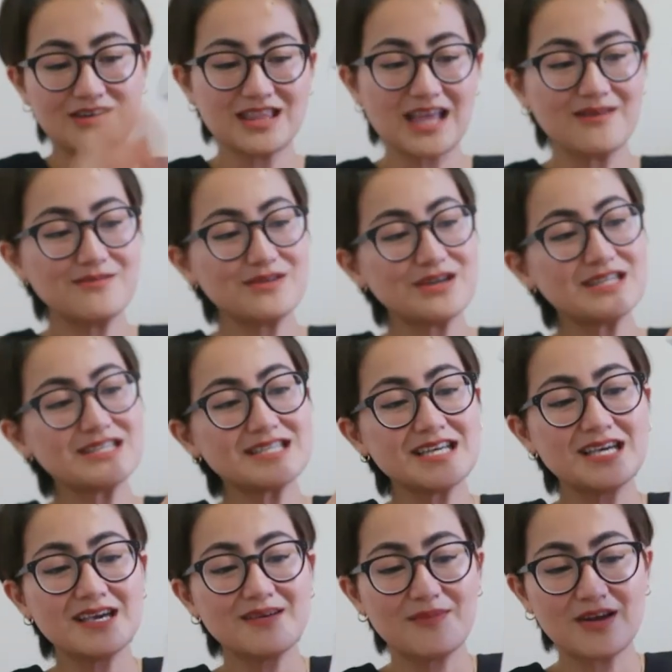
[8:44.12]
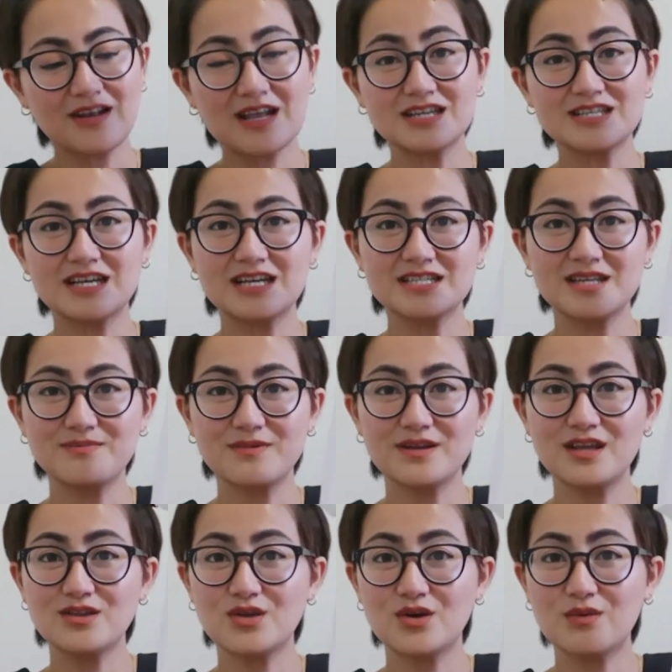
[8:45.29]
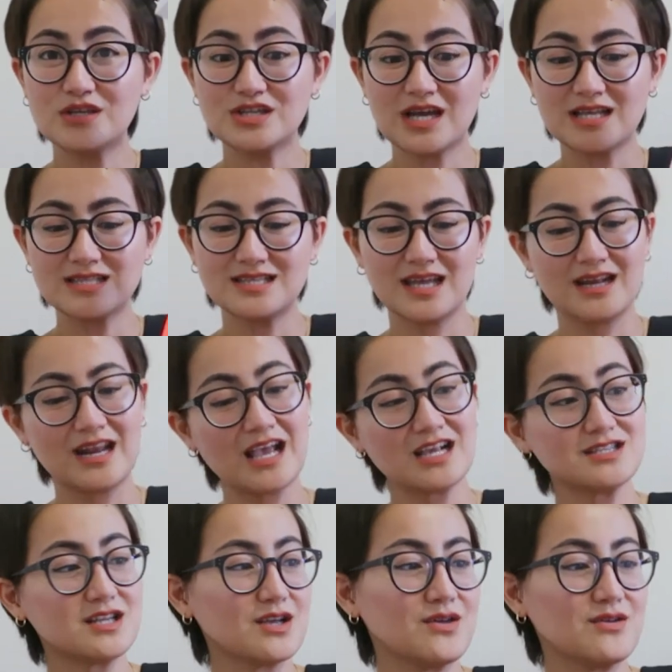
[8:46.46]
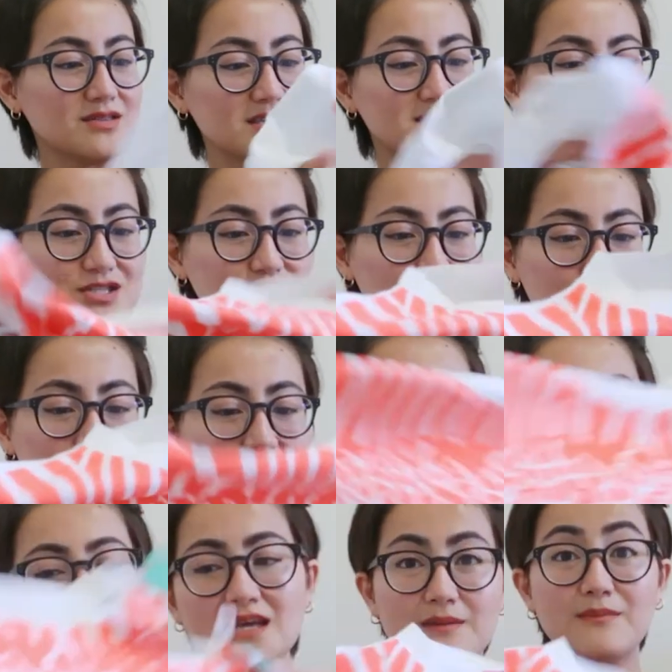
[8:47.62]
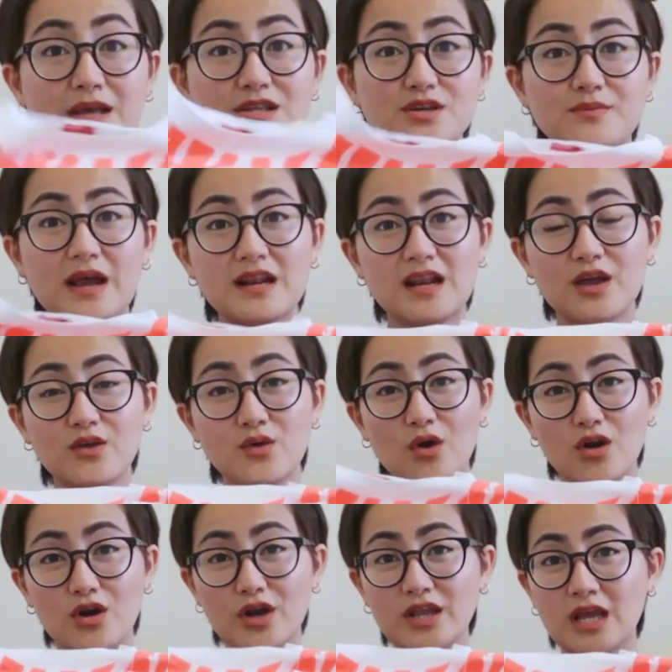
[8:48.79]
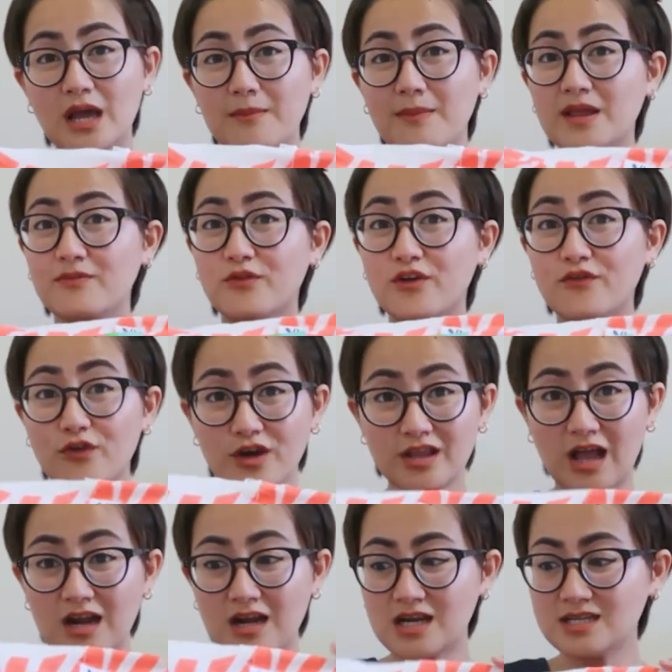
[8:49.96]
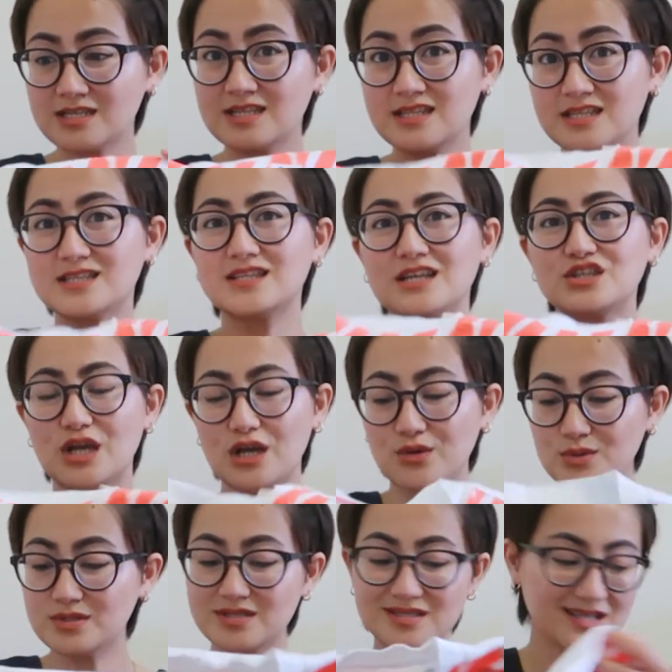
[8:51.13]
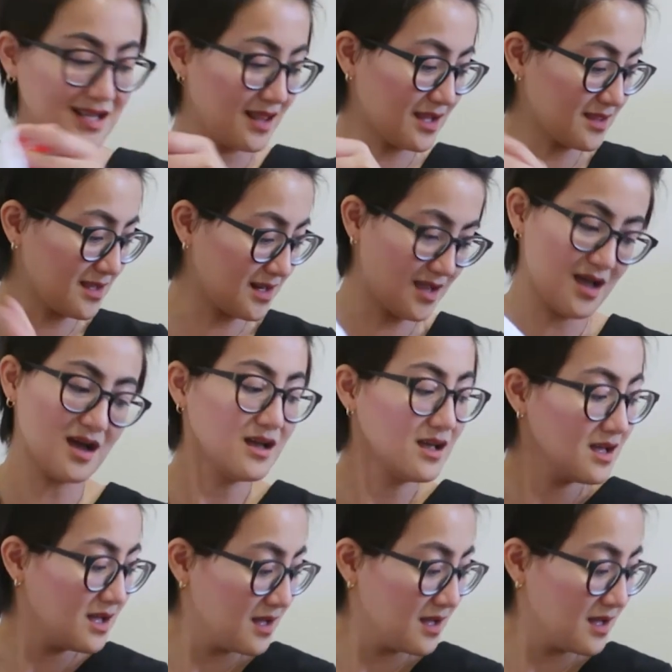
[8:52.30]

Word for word: to. Tapos, meron lang siyang zipper dito which adds an extra cuteness sa shirt. Medyo bright lang yung color niya but for $4, this is such a good steal na talaga.